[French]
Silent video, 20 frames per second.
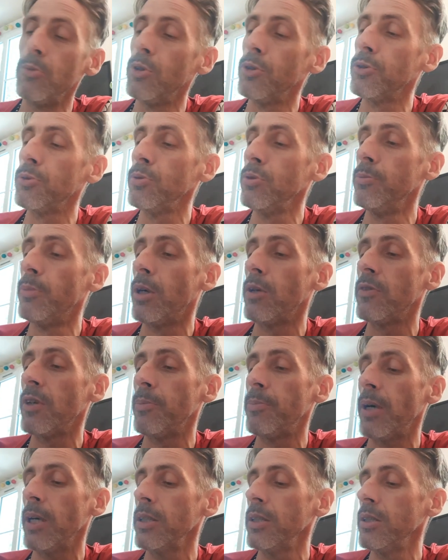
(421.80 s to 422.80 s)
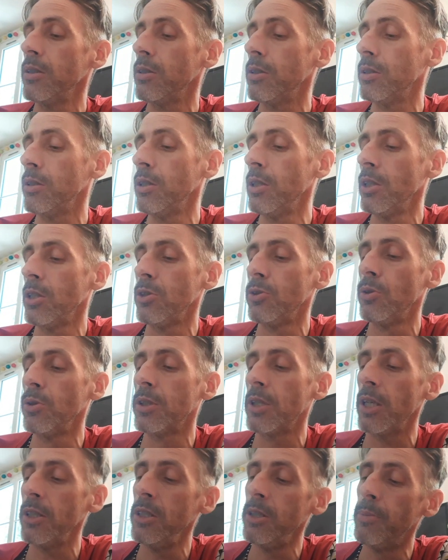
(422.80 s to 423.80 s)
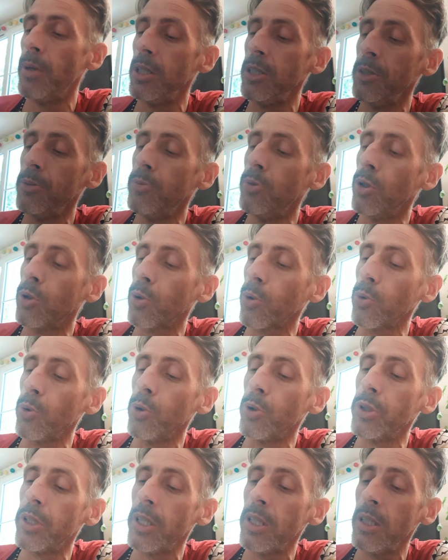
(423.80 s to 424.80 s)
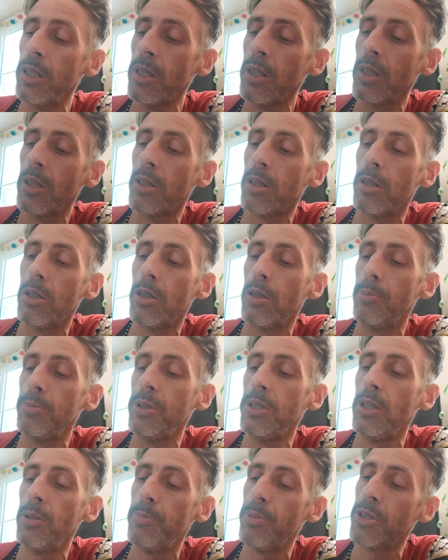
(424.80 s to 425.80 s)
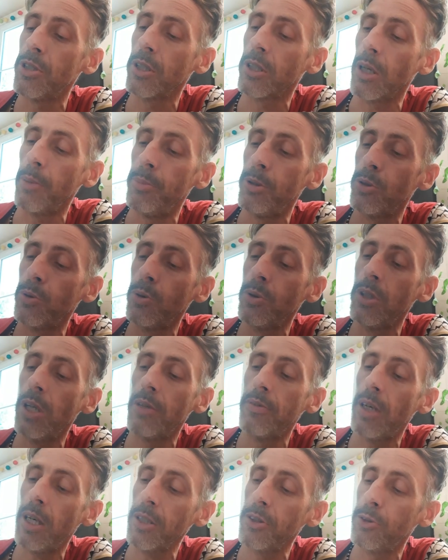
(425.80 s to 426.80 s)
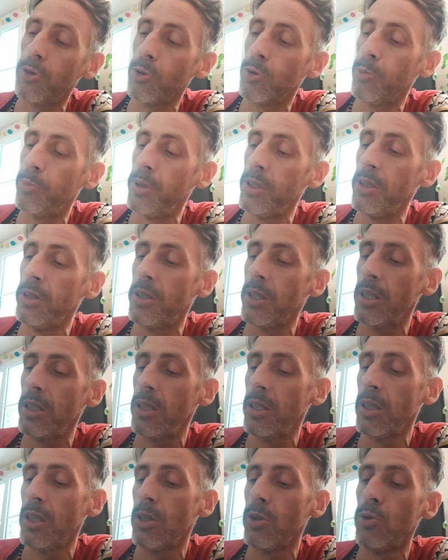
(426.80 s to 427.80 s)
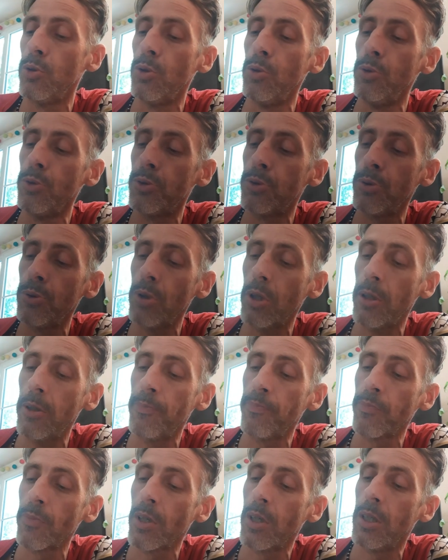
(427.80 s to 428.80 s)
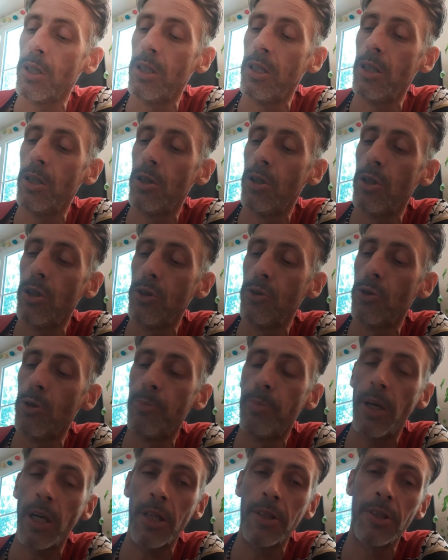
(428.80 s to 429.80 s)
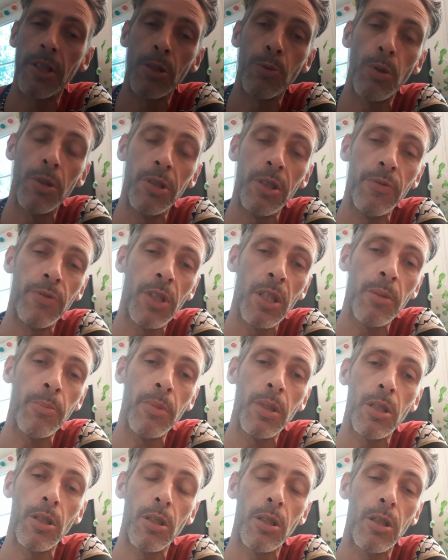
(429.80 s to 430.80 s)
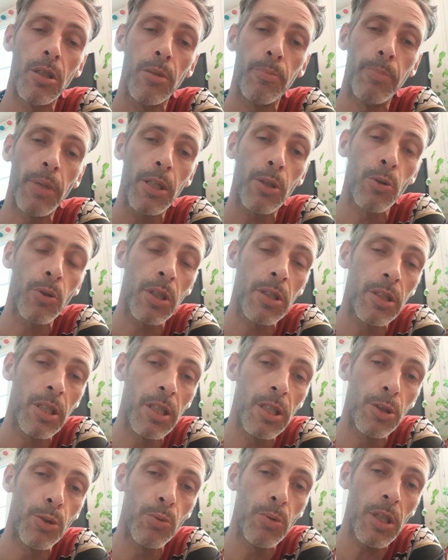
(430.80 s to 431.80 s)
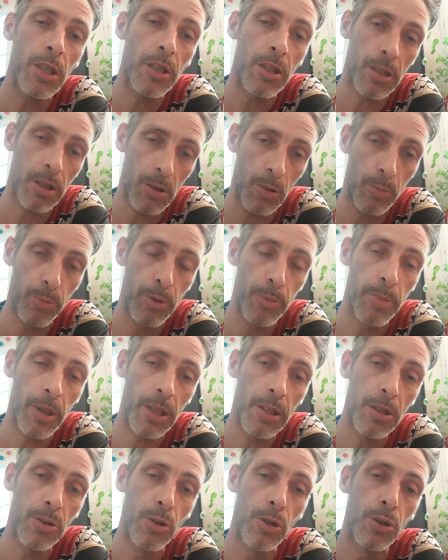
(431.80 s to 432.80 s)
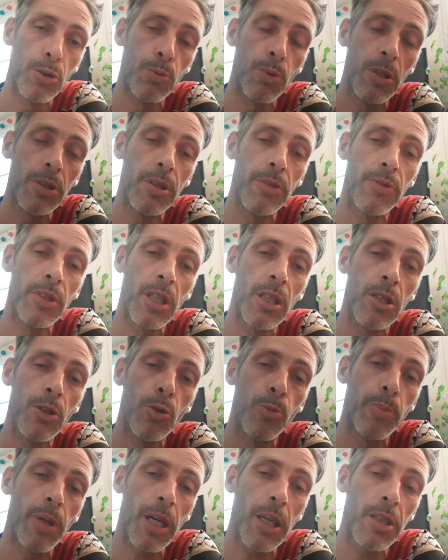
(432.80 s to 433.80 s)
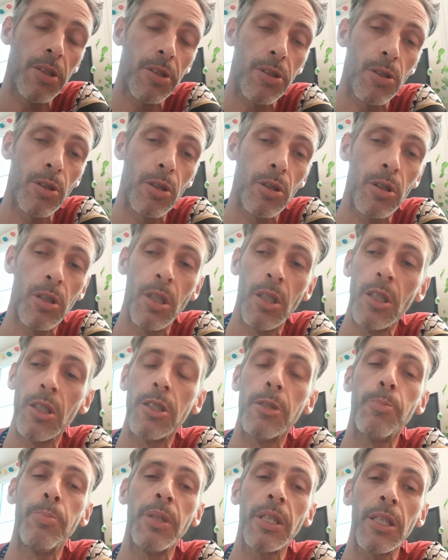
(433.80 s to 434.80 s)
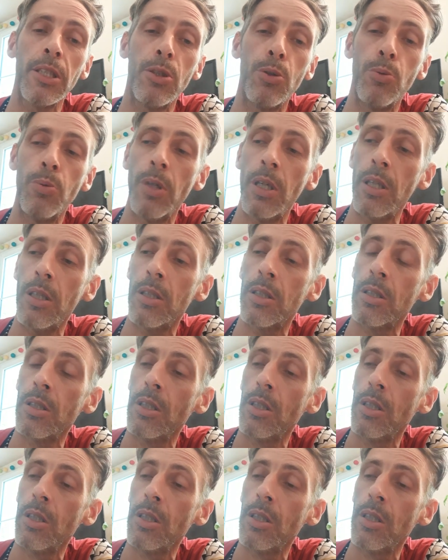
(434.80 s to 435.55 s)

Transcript: dessous, bah, on va parler de cannibalisme, de cruauté, puis des péchés capitaux, d'avarice, de cupidité, de luxure, et de paresse et d'oisiveté, mais pas que intellectuelle. On peut parler d'oisiveté, de, de, paresse spirituelle,